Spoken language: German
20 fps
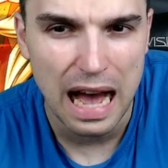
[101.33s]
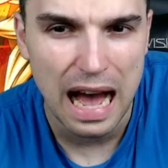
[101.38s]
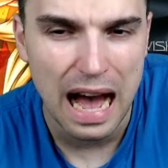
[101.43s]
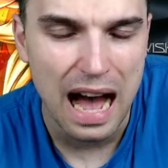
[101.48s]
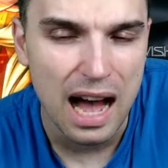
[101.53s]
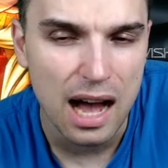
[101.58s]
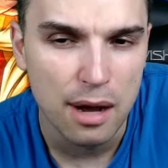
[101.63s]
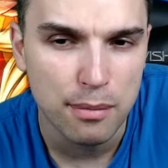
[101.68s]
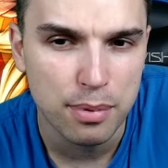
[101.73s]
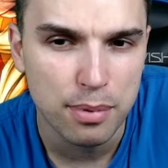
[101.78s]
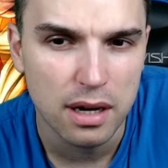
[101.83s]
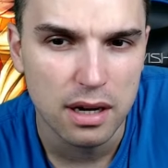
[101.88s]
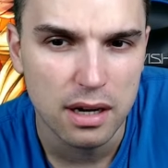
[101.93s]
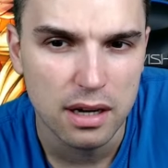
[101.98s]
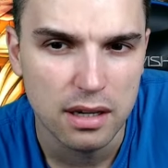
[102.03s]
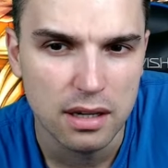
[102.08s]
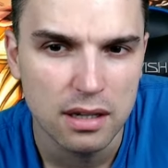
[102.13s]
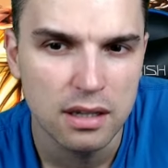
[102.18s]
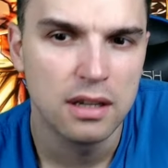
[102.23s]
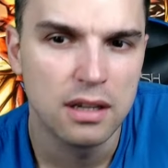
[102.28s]

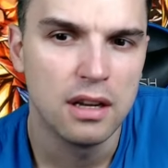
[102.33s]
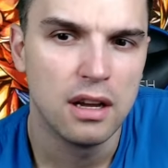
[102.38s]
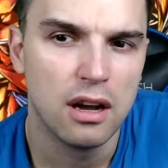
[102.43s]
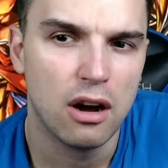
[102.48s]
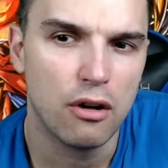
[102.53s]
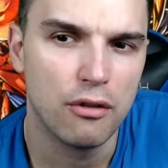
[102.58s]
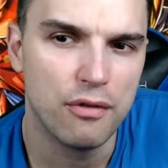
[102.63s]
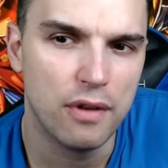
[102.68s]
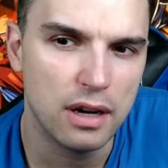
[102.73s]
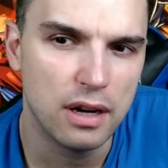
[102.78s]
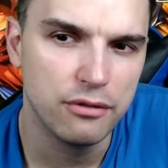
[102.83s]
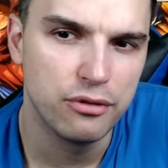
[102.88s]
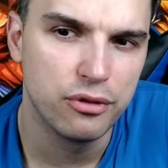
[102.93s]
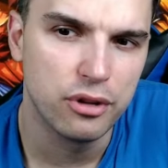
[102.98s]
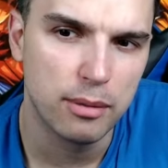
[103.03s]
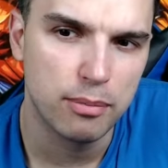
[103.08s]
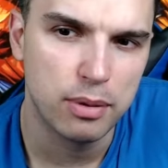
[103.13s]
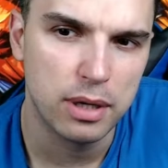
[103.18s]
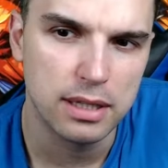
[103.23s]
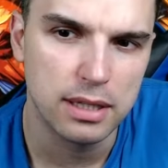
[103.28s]
aber auf dem
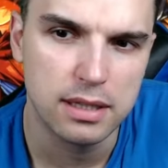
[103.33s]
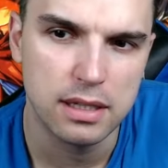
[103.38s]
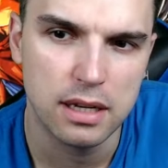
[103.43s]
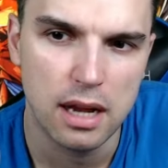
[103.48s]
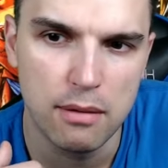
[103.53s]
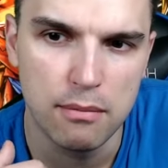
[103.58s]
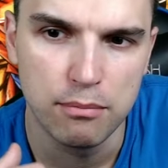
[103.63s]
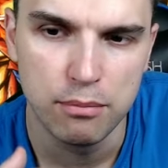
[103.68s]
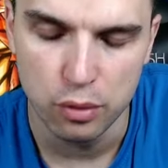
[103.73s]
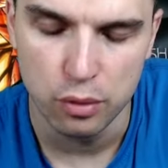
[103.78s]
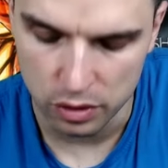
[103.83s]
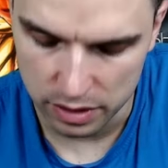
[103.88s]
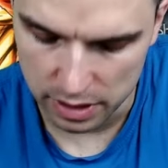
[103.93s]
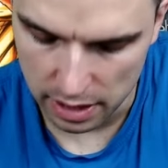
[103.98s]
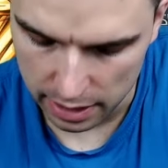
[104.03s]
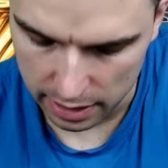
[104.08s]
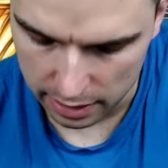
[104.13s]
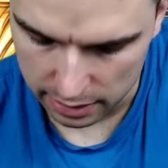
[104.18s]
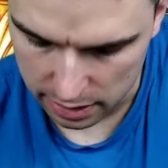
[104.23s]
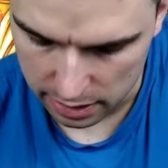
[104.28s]
Anführerplatz in einem
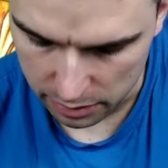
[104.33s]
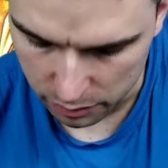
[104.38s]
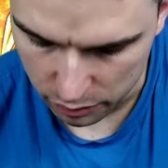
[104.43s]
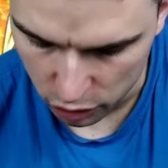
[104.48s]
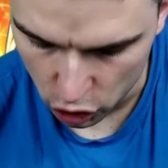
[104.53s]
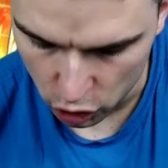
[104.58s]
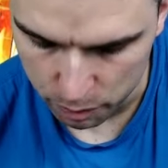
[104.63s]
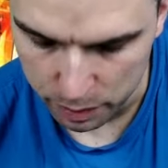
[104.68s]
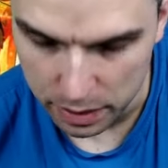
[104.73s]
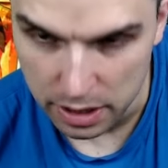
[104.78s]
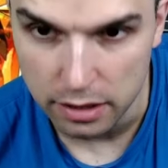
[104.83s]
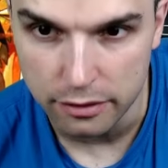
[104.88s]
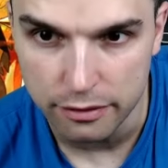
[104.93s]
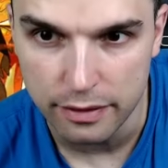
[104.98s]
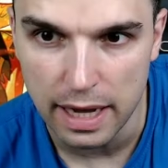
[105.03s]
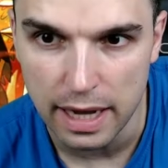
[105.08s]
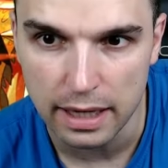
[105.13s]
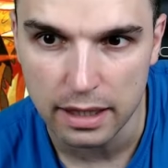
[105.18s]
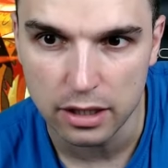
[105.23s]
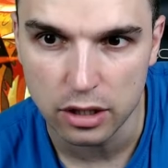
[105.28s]
Bu-Saga-Team gespielt
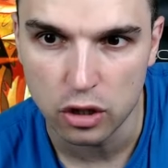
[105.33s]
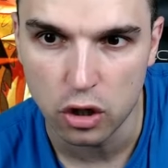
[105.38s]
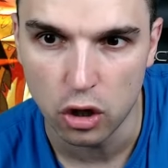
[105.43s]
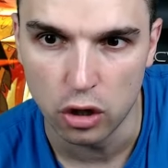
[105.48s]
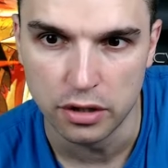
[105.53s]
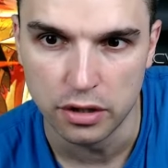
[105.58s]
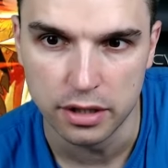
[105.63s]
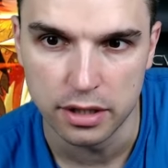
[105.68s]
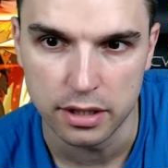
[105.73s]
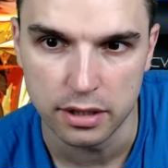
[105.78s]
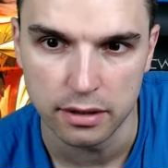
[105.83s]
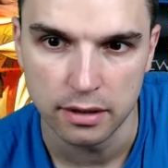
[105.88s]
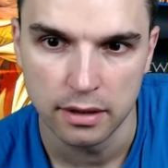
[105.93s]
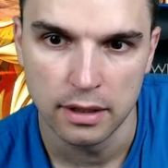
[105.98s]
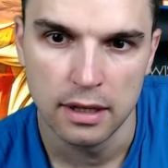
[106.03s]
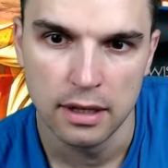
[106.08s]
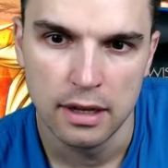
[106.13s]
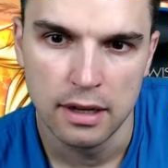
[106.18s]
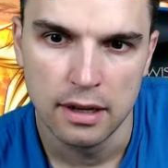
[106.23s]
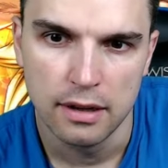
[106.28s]
werden könnte.
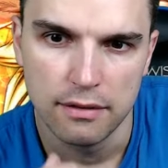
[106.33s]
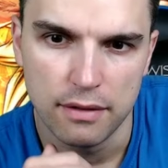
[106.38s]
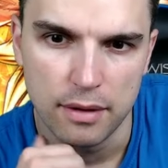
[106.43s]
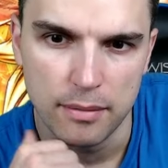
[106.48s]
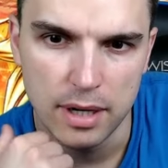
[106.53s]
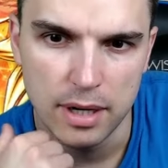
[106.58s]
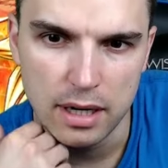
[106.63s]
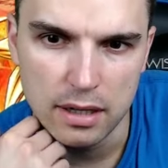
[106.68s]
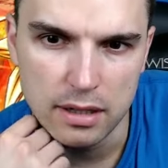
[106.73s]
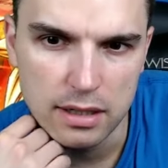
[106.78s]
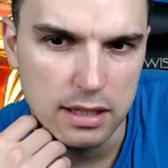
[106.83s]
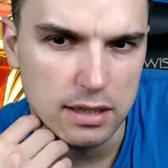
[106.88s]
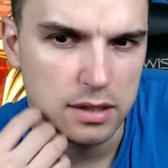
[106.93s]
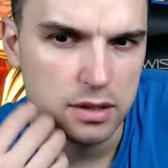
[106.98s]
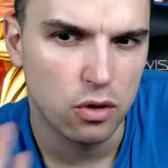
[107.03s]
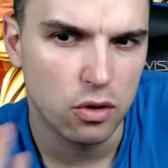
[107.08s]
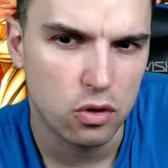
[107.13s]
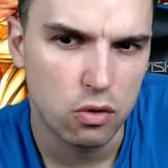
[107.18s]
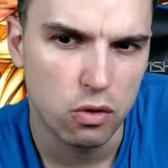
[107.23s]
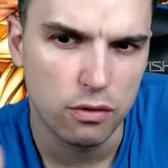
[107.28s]
Wenn man dann jetzt
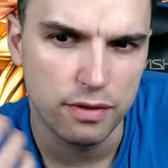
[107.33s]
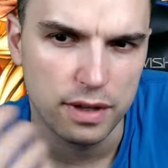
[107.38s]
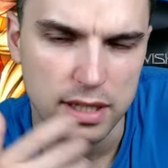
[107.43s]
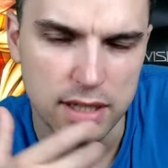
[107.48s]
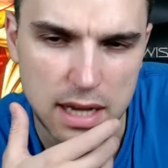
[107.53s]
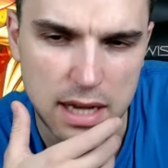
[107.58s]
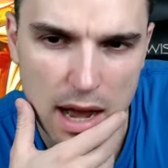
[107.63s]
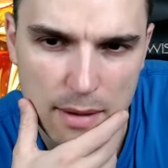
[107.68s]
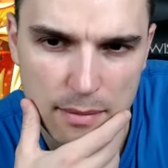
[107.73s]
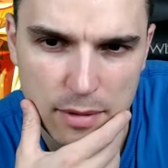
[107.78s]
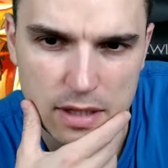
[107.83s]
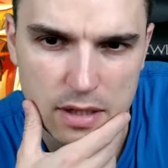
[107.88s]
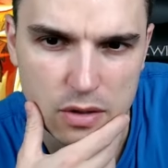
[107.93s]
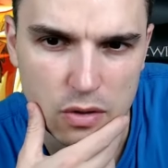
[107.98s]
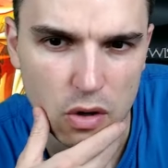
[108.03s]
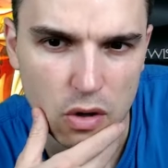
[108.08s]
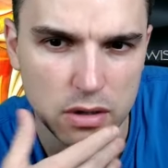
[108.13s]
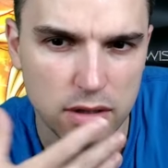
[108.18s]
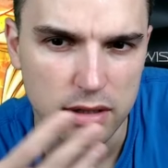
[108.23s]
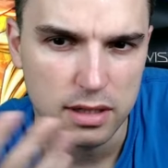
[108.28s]
noch guckt, was kam jetzt
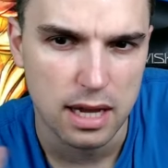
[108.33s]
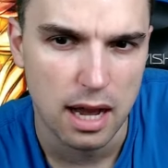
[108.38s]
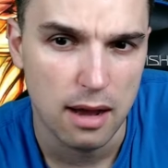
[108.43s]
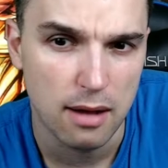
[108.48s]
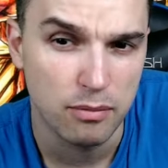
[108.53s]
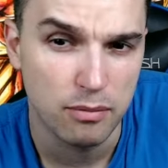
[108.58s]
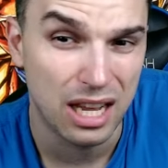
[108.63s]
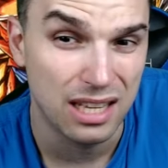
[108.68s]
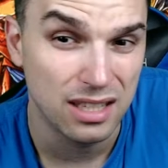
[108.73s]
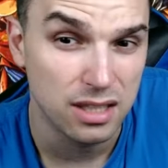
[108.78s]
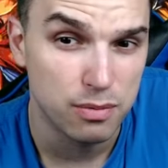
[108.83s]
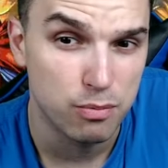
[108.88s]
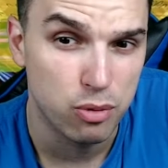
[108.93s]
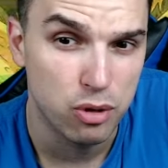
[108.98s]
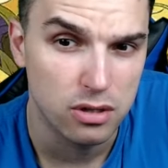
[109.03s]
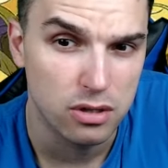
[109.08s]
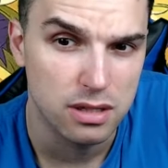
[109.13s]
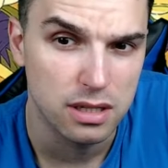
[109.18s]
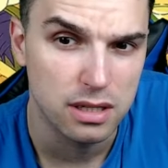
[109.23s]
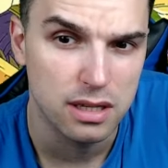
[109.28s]
noch, es kam ganz
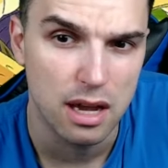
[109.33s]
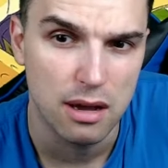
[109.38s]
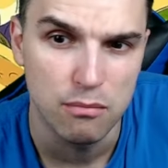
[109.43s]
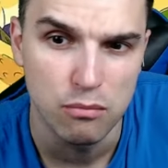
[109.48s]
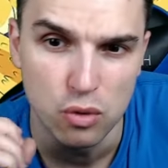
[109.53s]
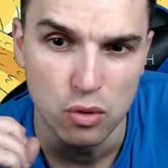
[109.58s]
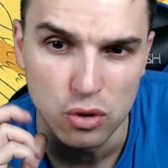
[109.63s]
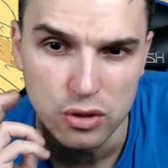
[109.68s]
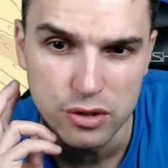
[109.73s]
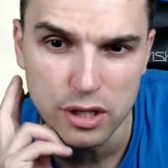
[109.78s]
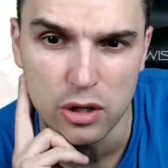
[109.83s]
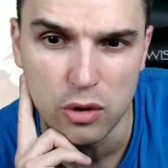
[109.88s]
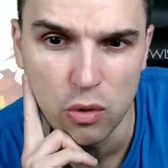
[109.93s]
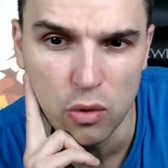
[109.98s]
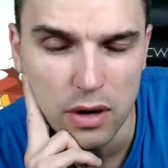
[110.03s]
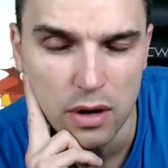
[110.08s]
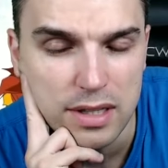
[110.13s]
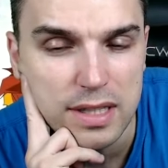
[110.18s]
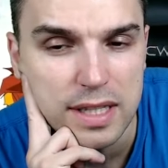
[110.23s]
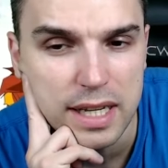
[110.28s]
plötzlich ein Mystic
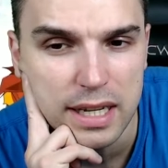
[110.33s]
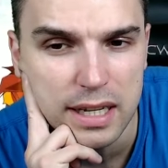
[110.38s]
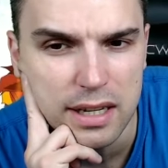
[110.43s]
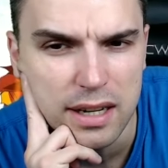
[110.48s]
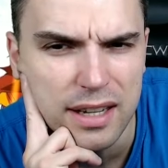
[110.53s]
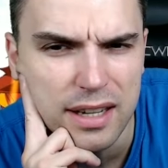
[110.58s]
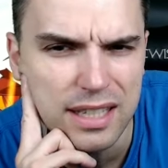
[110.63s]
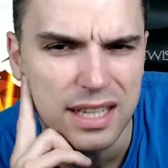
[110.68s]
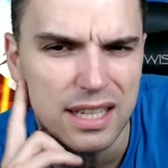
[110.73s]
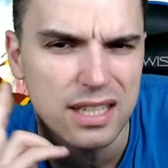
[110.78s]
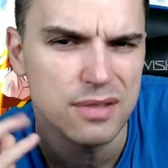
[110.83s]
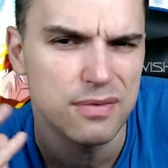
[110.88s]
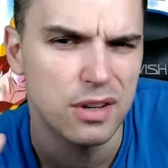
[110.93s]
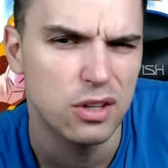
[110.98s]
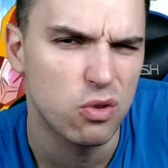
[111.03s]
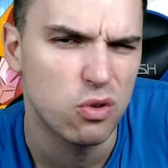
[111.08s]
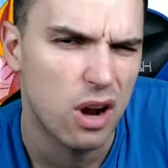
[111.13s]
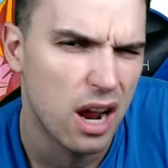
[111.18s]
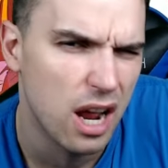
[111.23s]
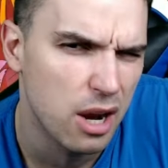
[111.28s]
Gohan Senkai, der zwar
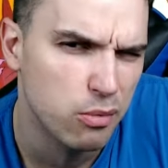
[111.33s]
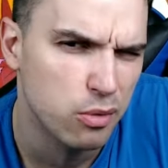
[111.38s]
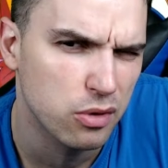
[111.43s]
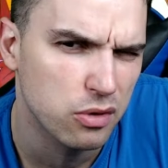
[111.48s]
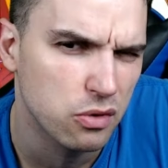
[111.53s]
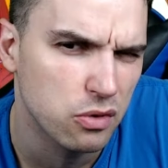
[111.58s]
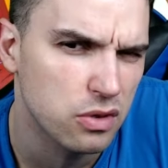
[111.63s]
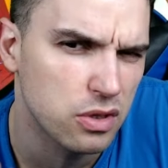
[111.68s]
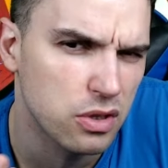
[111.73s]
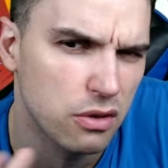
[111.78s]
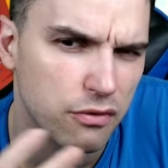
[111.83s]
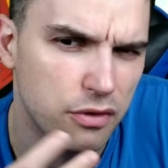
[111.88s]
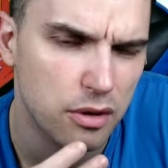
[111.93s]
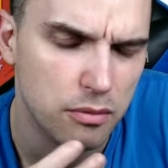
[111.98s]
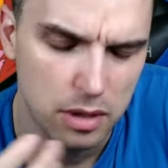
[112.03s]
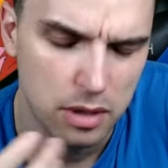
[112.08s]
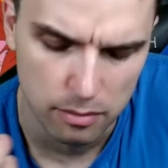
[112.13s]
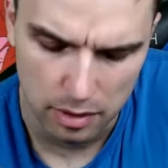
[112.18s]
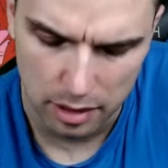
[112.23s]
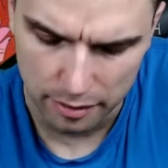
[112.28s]
nur Hybrid und
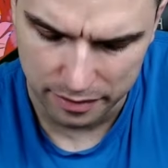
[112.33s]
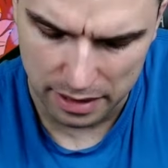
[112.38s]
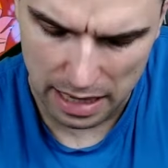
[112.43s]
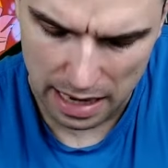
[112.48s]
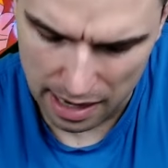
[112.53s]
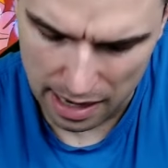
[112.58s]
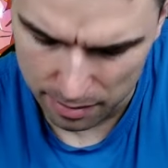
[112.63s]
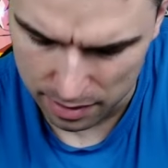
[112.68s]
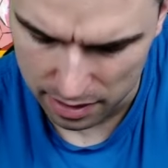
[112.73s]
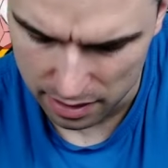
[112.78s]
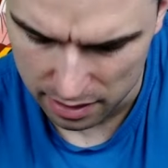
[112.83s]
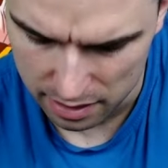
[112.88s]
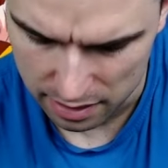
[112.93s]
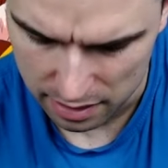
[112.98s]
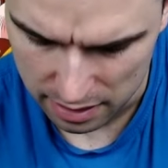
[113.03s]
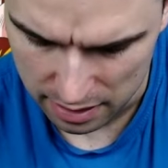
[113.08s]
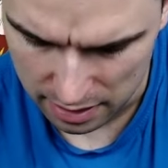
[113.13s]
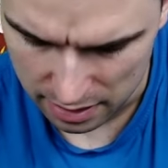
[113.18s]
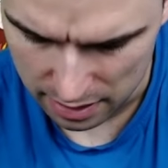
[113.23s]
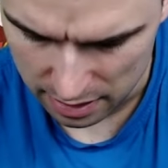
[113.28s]
Sonfamir bufft, aber
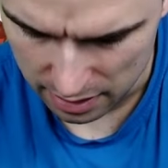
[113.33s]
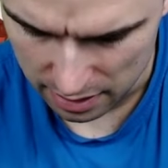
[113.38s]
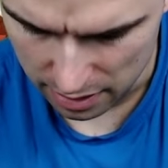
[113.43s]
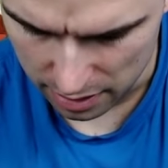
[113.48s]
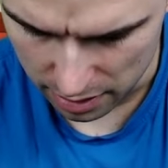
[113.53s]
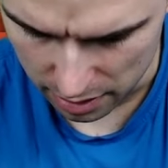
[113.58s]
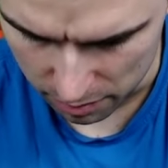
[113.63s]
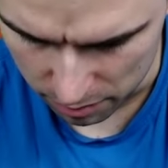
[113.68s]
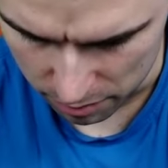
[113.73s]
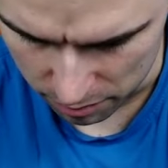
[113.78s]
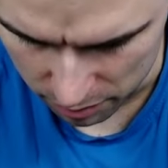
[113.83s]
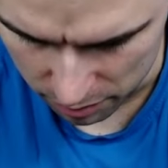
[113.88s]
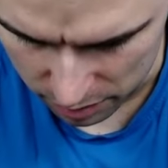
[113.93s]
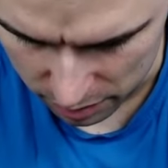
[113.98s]
im